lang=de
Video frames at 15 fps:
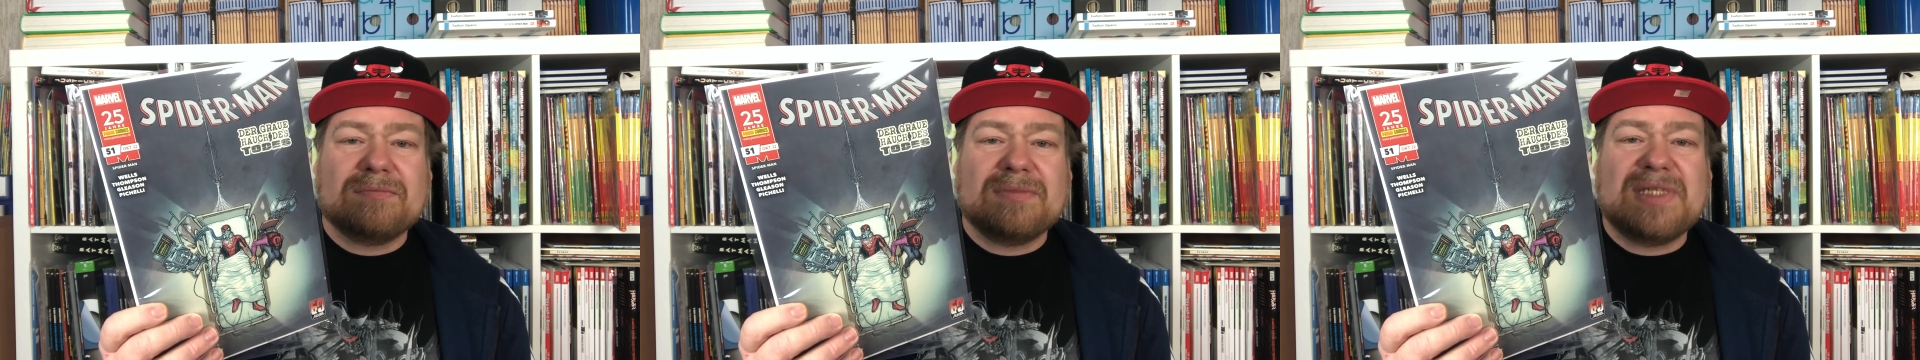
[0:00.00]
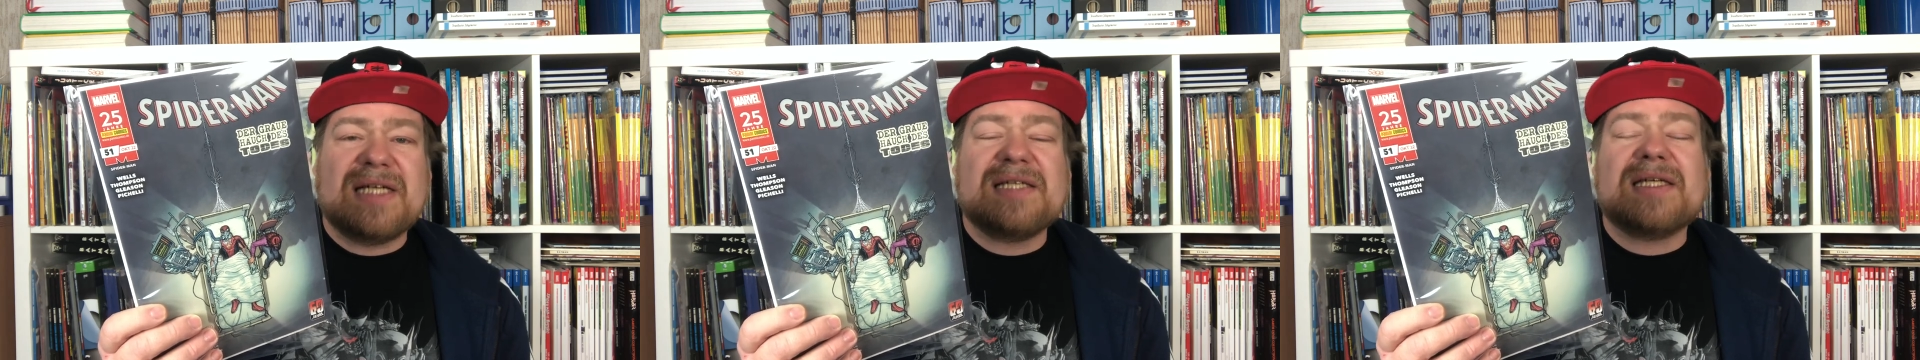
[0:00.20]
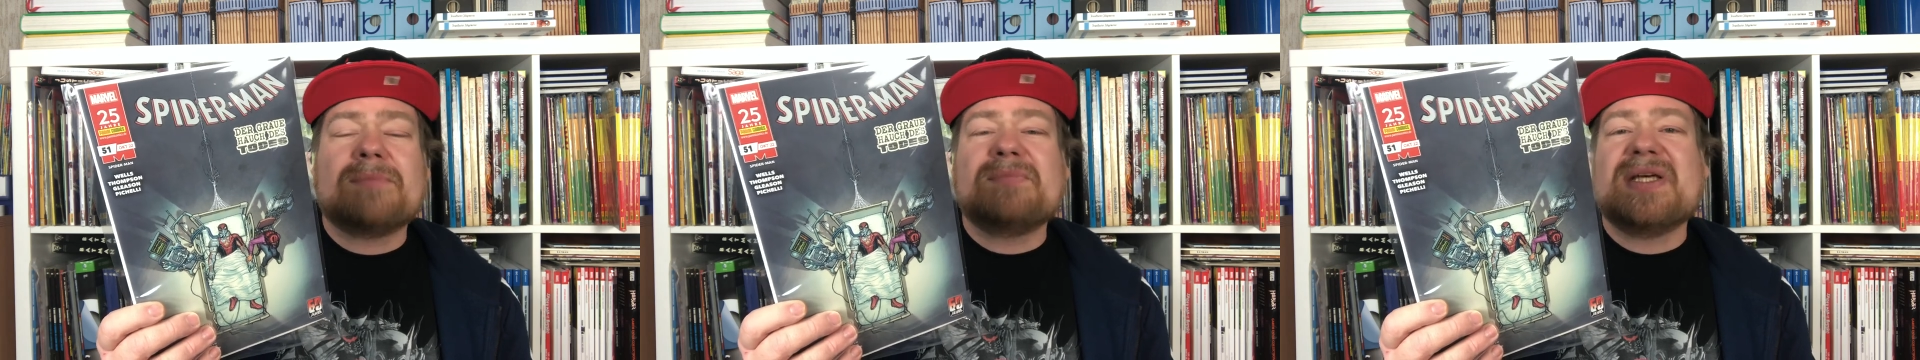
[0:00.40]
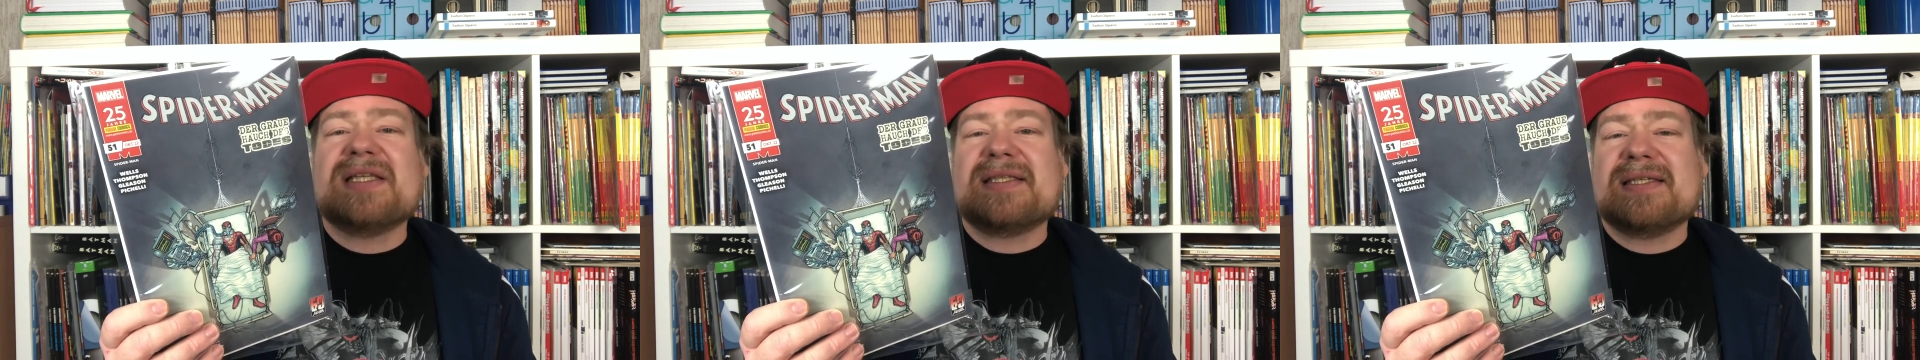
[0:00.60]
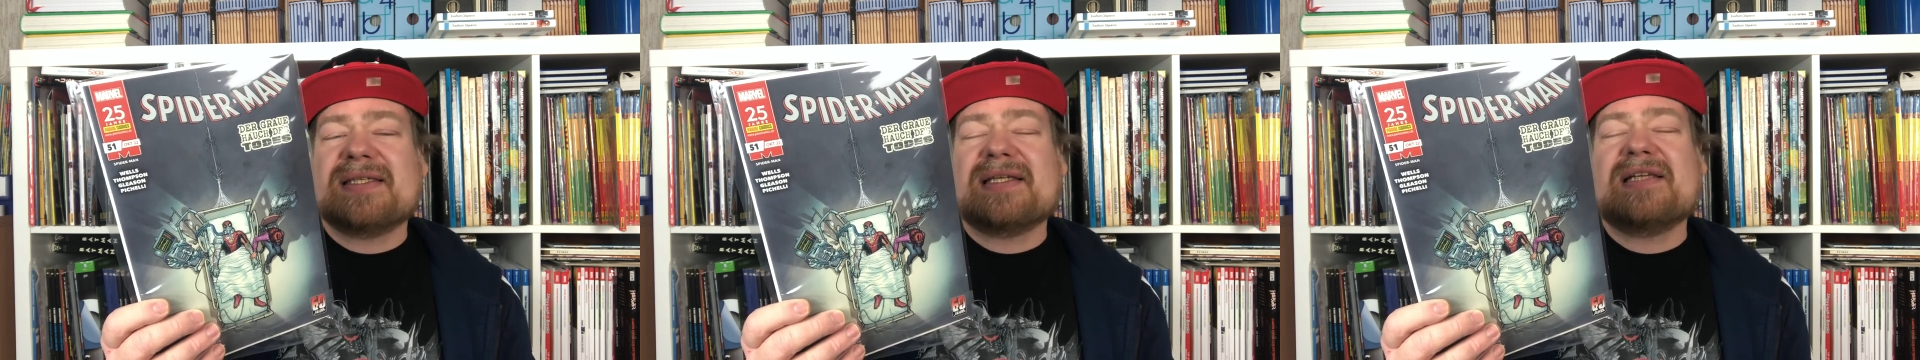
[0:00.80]
ja, ich habe
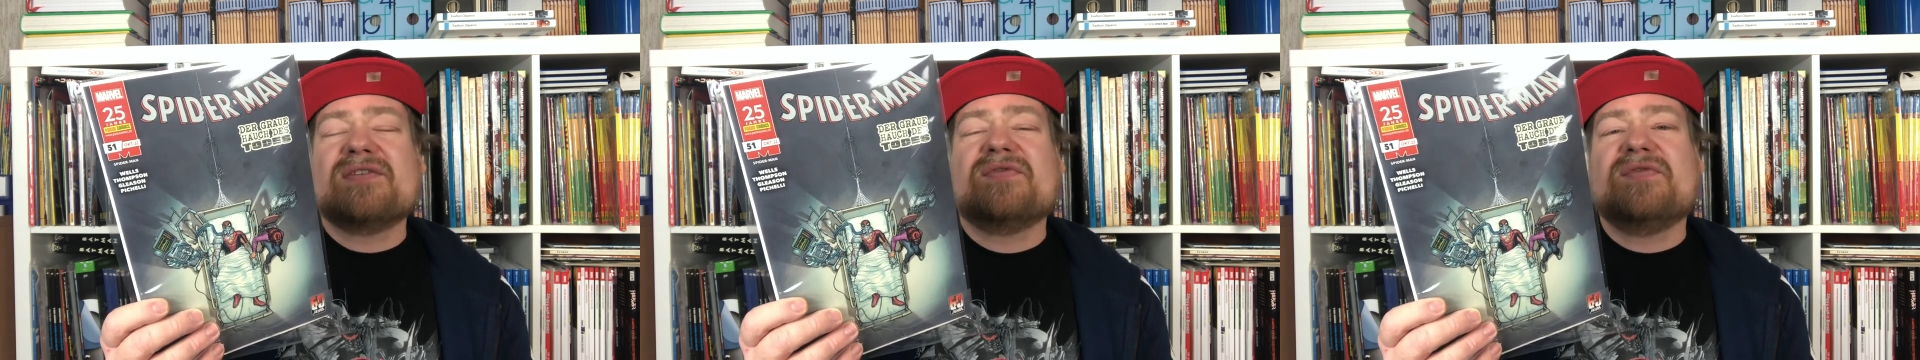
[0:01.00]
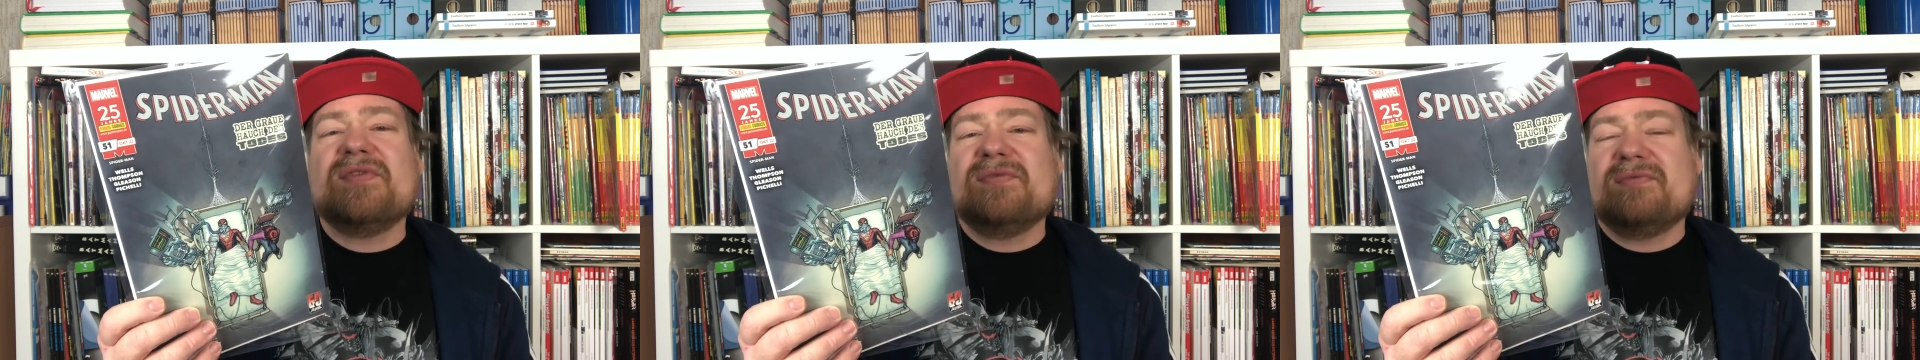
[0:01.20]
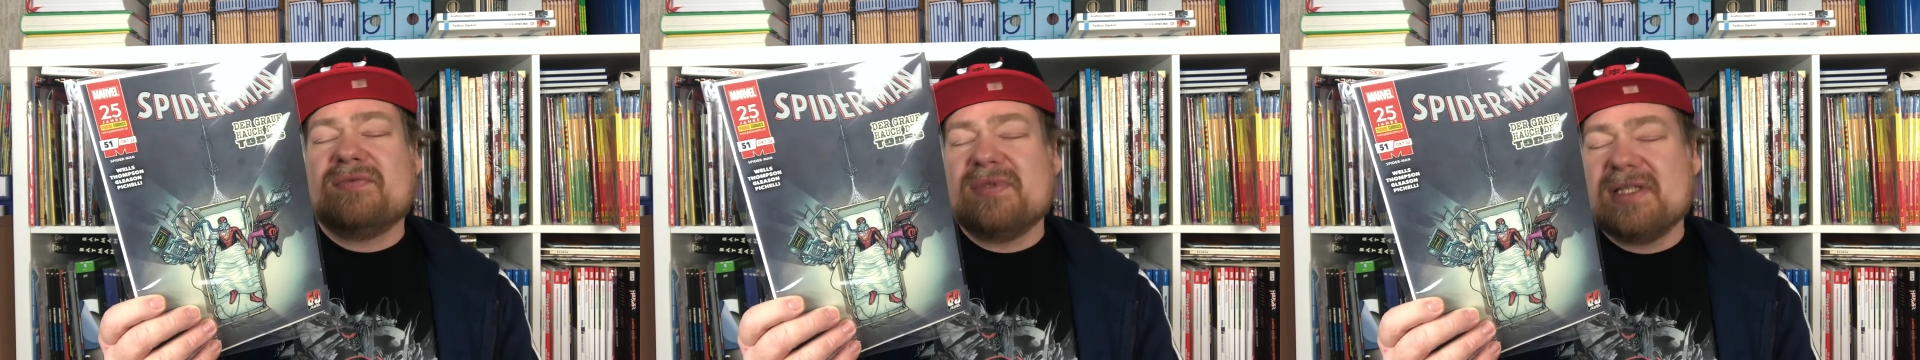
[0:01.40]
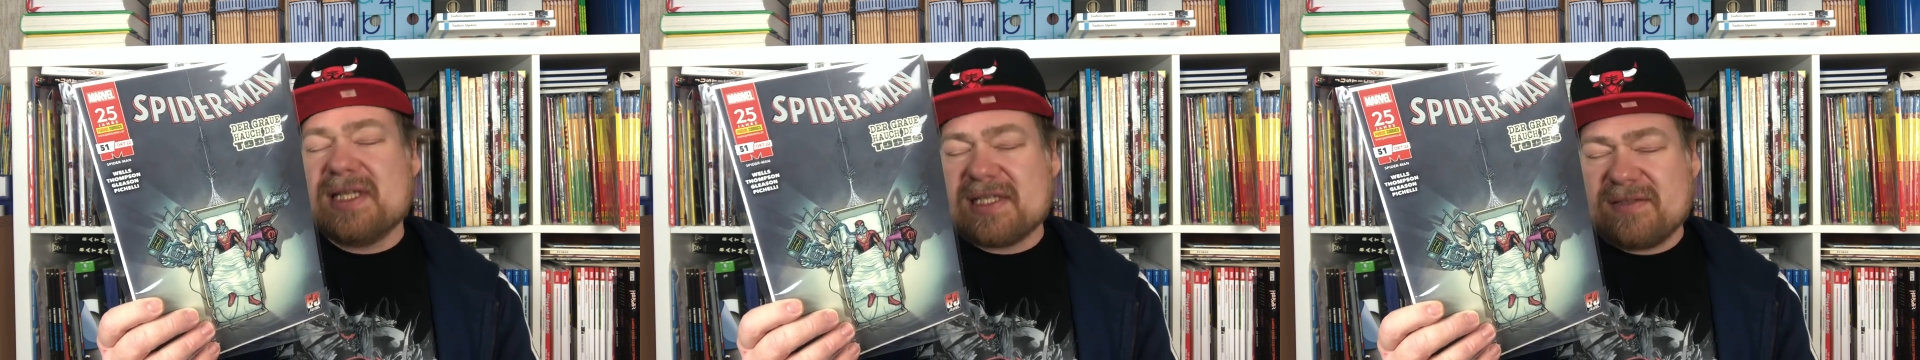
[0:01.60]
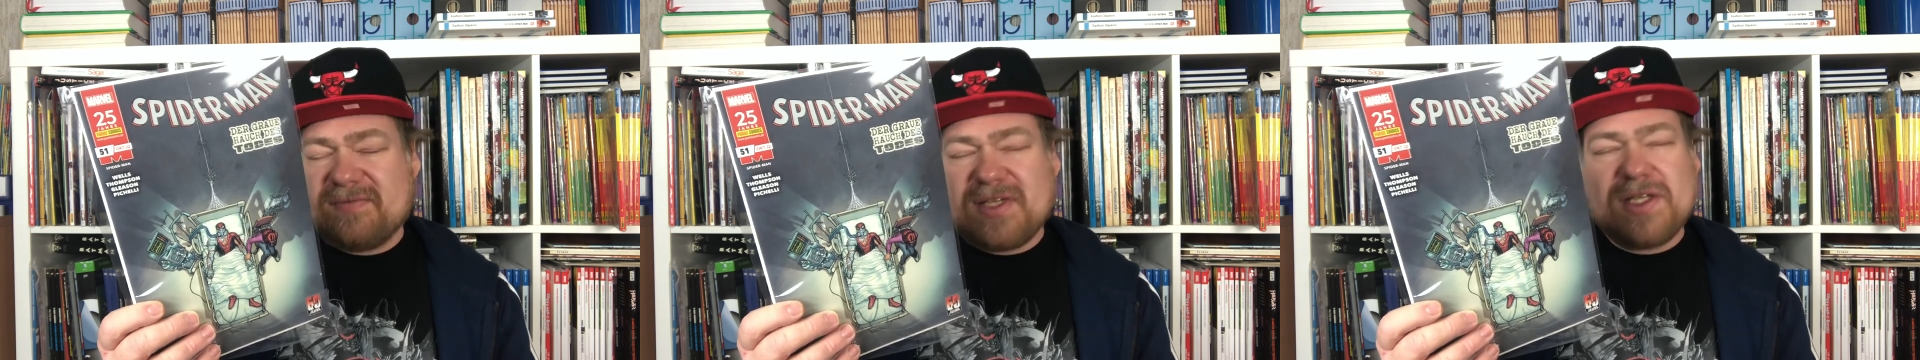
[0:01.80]
jetzt also
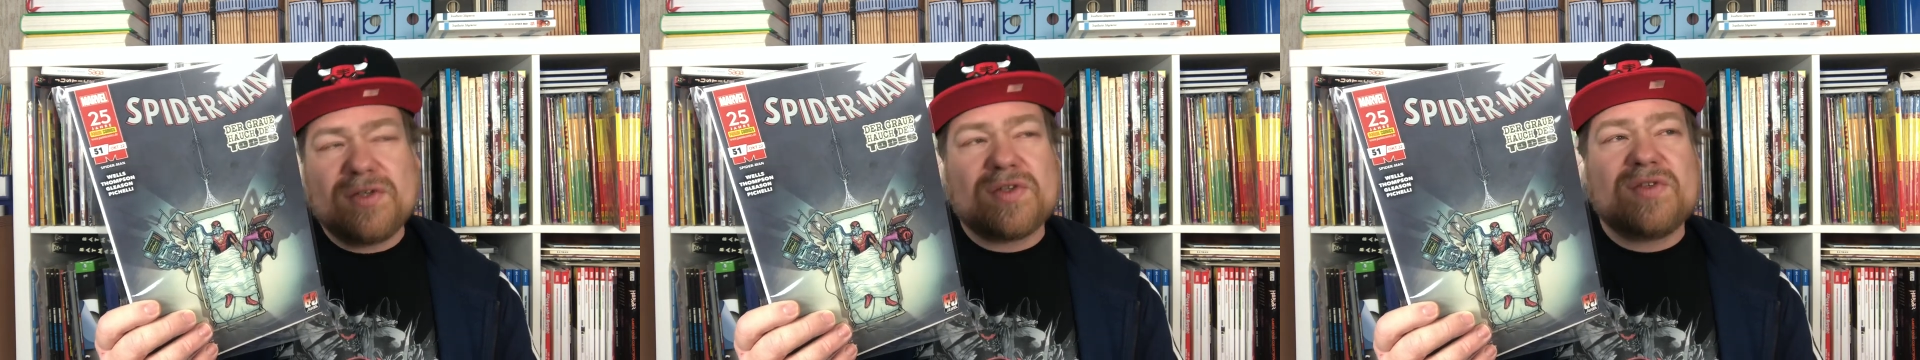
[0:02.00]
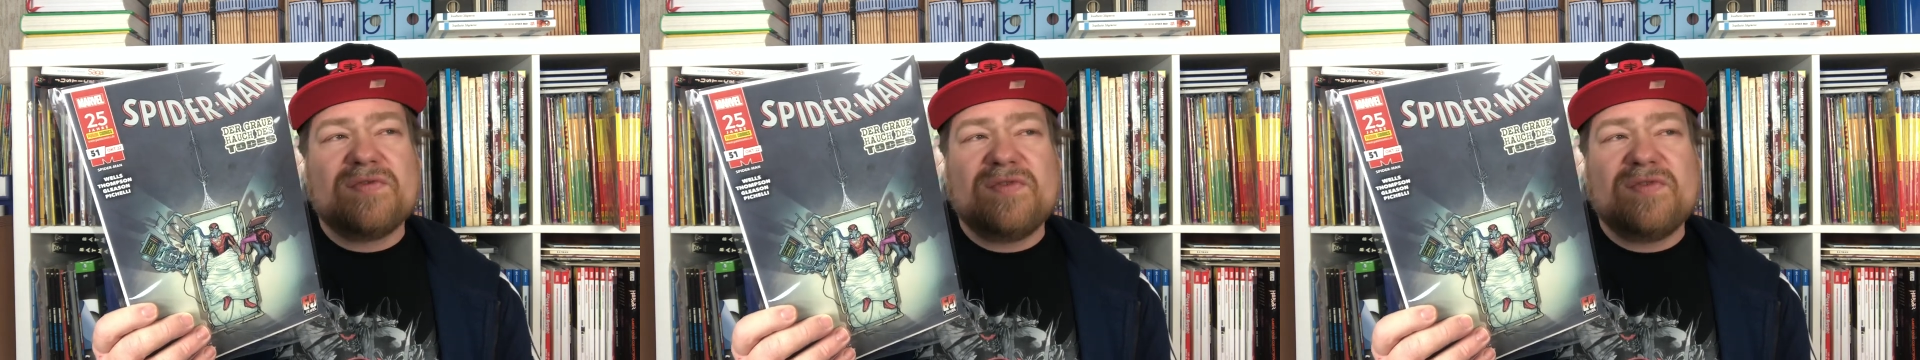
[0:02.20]
das Video zu